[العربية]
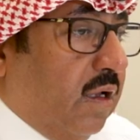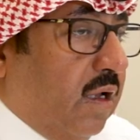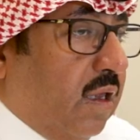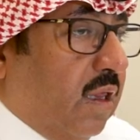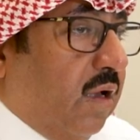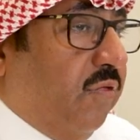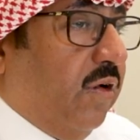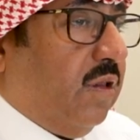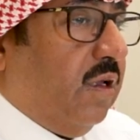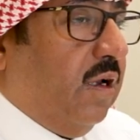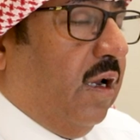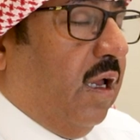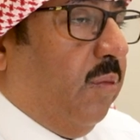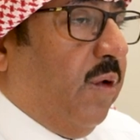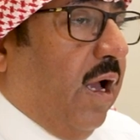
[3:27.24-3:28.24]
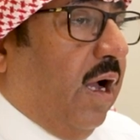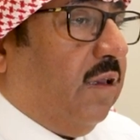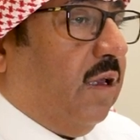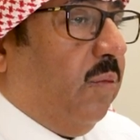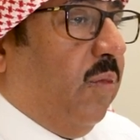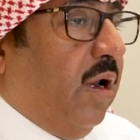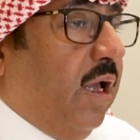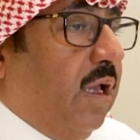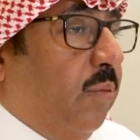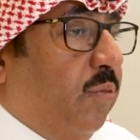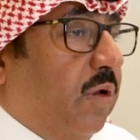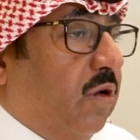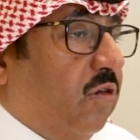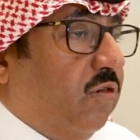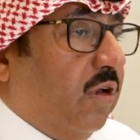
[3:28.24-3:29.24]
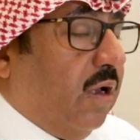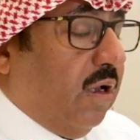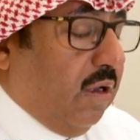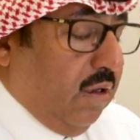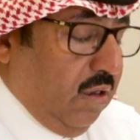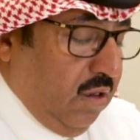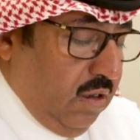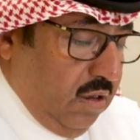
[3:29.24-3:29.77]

إضافة إلى مئات الملايين من نسخ